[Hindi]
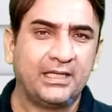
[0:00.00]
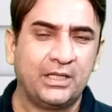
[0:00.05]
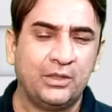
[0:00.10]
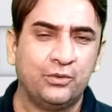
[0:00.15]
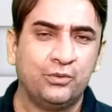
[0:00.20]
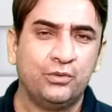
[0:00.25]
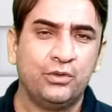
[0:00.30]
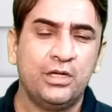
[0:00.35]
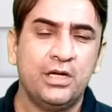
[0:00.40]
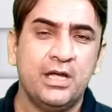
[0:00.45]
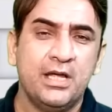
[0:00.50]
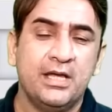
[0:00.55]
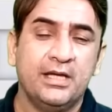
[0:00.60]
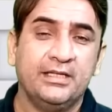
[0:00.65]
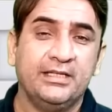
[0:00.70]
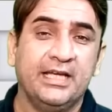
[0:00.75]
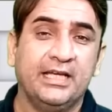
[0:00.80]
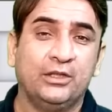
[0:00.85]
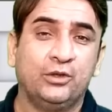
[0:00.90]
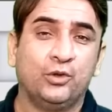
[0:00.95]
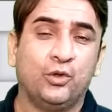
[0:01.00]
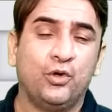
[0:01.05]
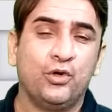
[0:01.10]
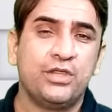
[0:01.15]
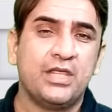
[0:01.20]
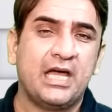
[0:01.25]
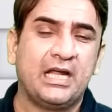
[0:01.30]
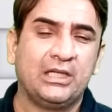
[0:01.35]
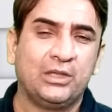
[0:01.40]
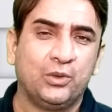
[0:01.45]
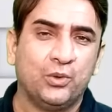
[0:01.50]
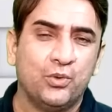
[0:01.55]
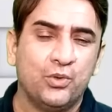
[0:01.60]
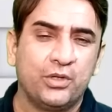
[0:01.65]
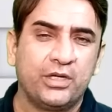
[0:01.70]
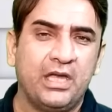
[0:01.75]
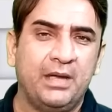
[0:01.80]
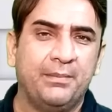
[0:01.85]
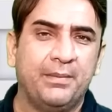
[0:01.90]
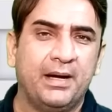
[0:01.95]
चलूँ ये
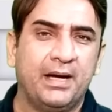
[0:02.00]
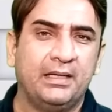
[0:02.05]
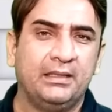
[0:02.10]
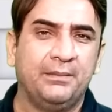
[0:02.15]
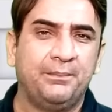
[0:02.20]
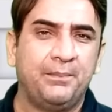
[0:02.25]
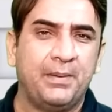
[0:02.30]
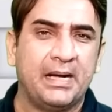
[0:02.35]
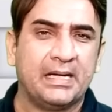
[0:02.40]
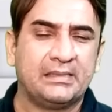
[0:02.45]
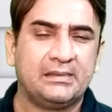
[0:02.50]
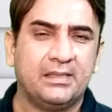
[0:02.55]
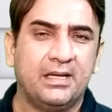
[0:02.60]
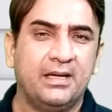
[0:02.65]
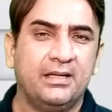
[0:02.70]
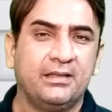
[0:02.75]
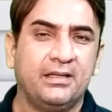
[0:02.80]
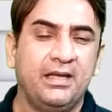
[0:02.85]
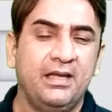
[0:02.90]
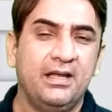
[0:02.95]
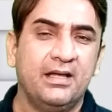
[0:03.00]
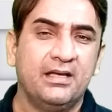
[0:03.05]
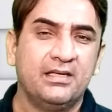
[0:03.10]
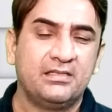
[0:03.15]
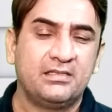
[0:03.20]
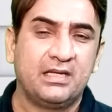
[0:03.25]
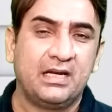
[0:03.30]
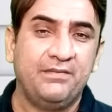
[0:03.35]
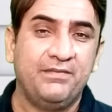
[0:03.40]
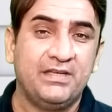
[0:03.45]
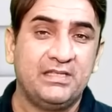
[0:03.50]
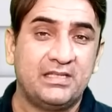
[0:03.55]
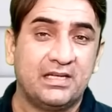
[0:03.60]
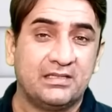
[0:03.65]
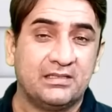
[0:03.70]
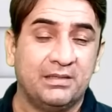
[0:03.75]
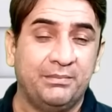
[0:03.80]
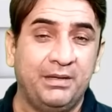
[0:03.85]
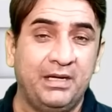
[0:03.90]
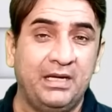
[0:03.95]
2002 के बाद पाकिस्तान की अस्टलवी
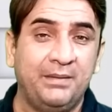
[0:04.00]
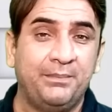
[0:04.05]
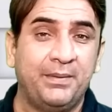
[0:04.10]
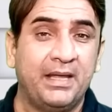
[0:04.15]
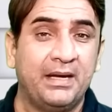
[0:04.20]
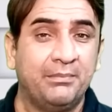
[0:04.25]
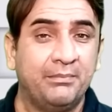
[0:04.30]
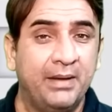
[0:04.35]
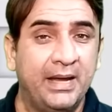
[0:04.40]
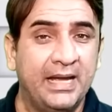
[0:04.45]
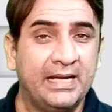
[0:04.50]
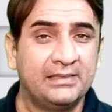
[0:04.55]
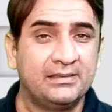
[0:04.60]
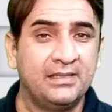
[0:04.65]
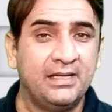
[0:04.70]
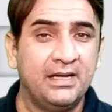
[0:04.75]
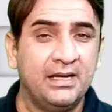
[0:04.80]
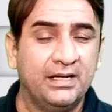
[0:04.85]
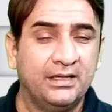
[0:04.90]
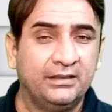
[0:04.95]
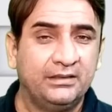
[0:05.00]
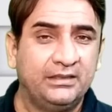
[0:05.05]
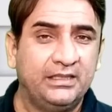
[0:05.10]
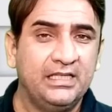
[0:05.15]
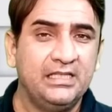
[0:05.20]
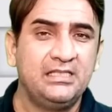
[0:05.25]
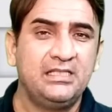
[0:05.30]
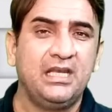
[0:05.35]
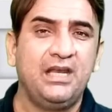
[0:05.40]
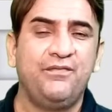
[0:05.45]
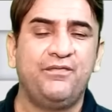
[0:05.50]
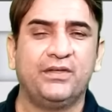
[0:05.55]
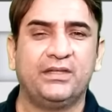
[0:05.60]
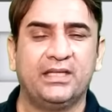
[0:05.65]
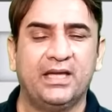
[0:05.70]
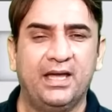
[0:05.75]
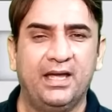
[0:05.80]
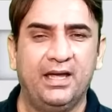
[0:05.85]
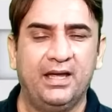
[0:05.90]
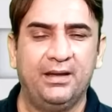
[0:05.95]
सरजमीन पर महज तीसरी
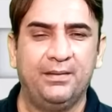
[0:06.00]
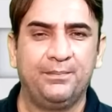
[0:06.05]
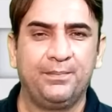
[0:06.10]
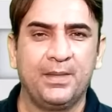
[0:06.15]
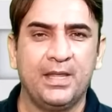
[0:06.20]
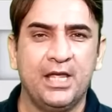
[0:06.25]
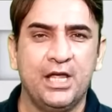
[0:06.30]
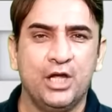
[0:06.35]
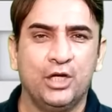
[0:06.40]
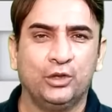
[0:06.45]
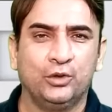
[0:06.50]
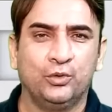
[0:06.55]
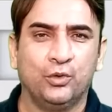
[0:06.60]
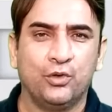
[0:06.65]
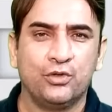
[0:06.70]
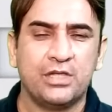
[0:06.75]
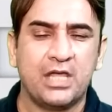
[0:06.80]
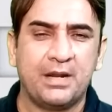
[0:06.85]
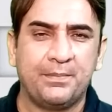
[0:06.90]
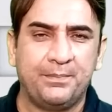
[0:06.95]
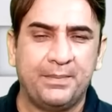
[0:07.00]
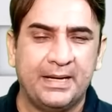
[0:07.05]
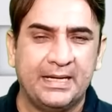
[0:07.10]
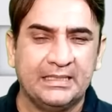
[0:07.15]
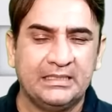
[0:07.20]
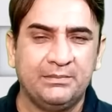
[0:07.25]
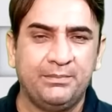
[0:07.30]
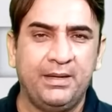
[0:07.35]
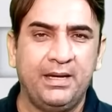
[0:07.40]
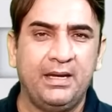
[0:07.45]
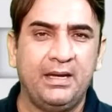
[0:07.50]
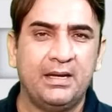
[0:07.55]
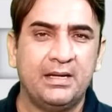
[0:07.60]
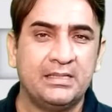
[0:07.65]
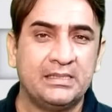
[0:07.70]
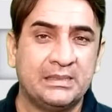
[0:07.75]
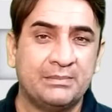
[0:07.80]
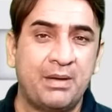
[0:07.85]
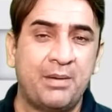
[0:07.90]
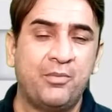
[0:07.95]
फतह है 2005 में
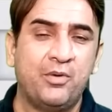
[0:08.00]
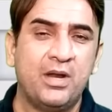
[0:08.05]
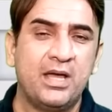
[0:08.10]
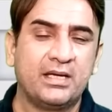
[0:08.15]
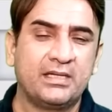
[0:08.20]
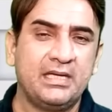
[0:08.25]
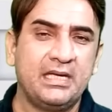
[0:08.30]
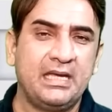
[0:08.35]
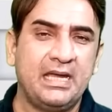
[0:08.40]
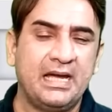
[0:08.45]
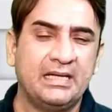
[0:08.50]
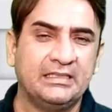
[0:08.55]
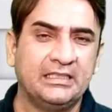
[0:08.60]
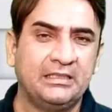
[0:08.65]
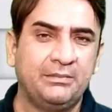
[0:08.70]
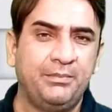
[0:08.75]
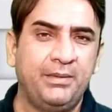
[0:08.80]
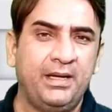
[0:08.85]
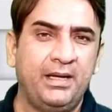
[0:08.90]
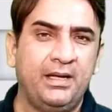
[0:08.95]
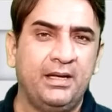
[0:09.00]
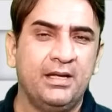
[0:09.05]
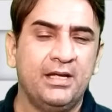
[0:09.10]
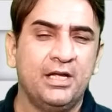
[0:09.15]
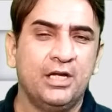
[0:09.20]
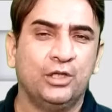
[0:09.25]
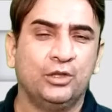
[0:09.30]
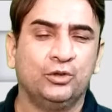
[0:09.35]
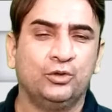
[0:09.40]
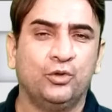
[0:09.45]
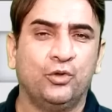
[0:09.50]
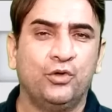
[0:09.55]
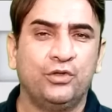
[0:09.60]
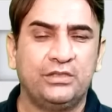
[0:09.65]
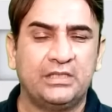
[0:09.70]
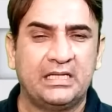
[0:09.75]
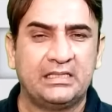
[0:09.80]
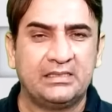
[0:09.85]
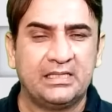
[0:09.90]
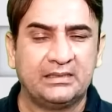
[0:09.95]
इंजमाम हक की क्यादत में
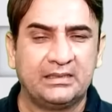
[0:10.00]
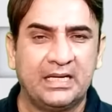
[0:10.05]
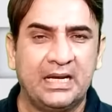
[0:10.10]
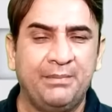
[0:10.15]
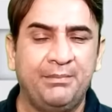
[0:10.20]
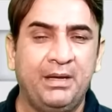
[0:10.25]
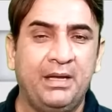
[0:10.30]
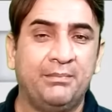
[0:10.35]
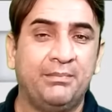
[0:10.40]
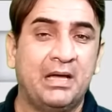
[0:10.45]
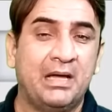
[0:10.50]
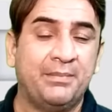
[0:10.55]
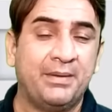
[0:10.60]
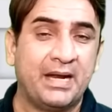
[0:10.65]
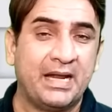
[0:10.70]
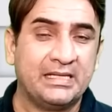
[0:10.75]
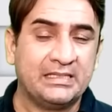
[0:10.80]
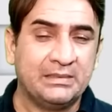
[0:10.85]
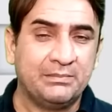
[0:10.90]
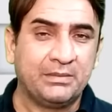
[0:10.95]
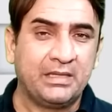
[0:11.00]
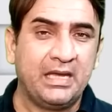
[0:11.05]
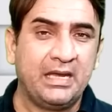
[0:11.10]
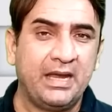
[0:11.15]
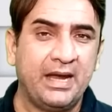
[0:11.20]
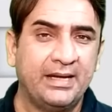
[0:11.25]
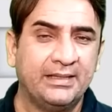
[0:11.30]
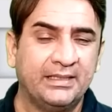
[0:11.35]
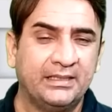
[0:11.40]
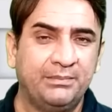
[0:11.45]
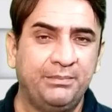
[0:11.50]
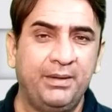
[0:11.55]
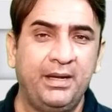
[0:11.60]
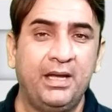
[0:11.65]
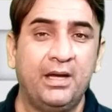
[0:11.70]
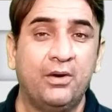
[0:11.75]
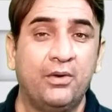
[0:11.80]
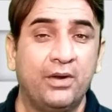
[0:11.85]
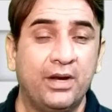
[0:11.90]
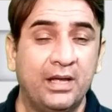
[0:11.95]
2017 में बाबर आजम की क्यादत में
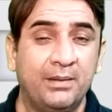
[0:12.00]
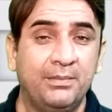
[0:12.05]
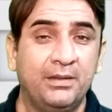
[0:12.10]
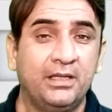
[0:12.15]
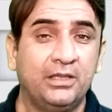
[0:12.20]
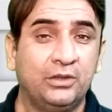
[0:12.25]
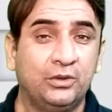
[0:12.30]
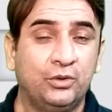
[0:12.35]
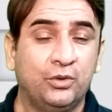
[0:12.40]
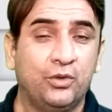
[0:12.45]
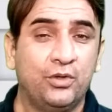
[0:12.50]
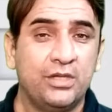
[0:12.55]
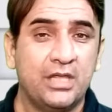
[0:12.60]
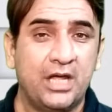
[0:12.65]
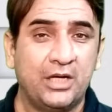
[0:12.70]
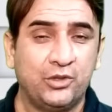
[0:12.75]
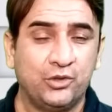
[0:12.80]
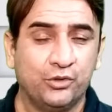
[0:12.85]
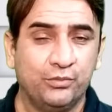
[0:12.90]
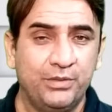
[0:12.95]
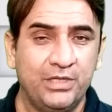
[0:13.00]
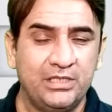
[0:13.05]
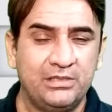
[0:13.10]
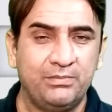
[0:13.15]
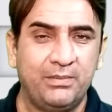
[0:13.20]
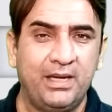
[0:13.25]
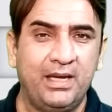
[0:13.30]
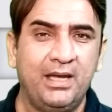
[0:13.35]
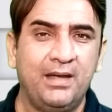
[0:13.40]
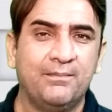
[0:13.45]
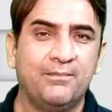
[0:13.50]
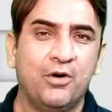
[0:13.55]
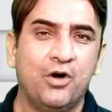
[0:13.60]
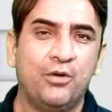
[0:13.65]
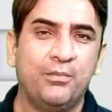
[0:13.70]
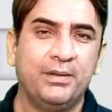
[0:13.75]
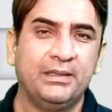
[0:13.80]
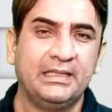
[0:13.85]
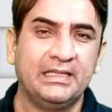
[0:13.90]
और अब 2024 में मोहम्मद